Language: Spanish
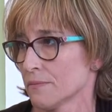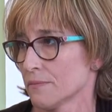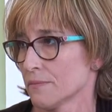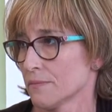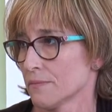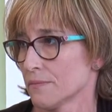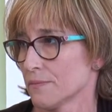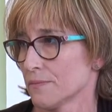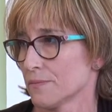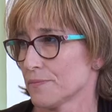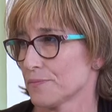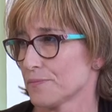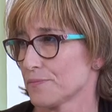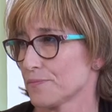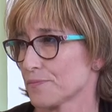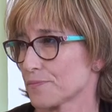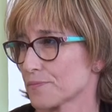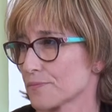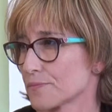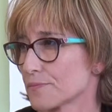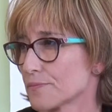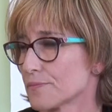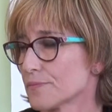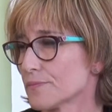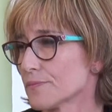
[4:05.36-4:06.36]
Tú
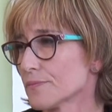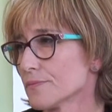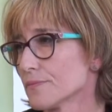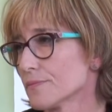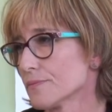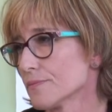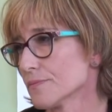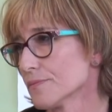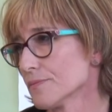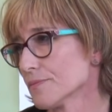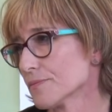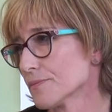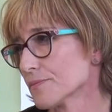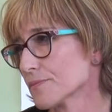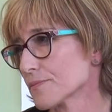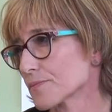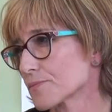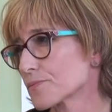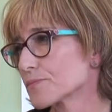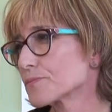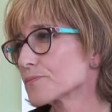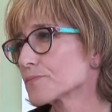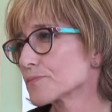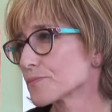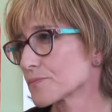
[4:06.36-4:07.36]
llegaste a la
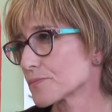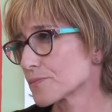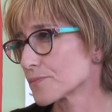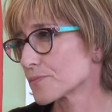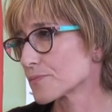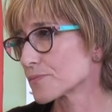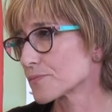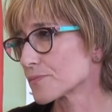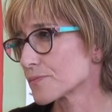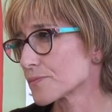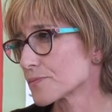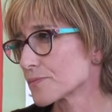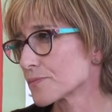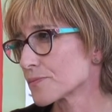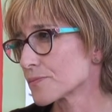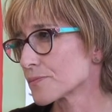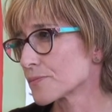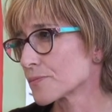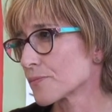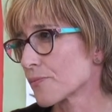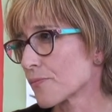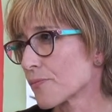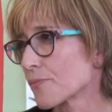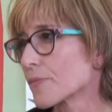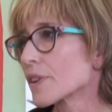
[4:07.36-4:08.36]
escritura a través de la
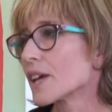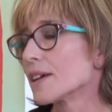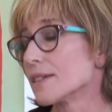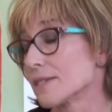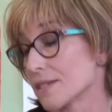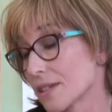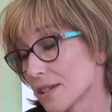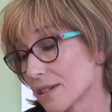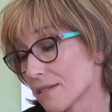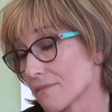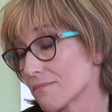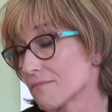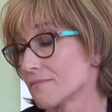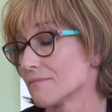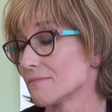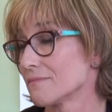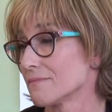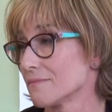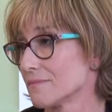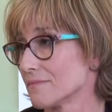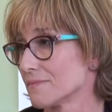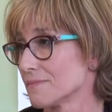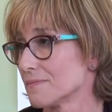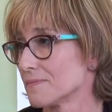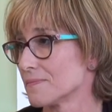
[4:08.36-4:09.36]
lectura. Sí. ¿Cuáles
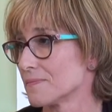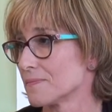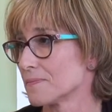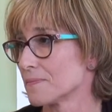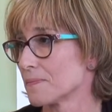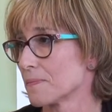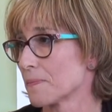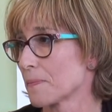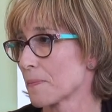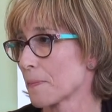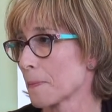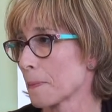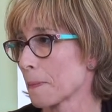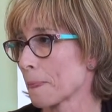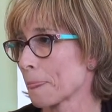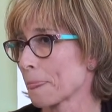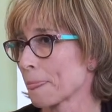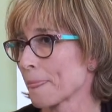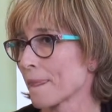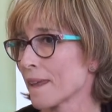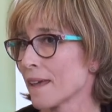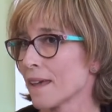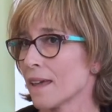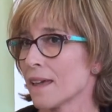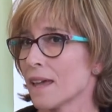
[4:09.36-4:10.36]
son tus
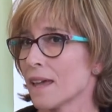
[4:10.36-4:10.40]
referentes?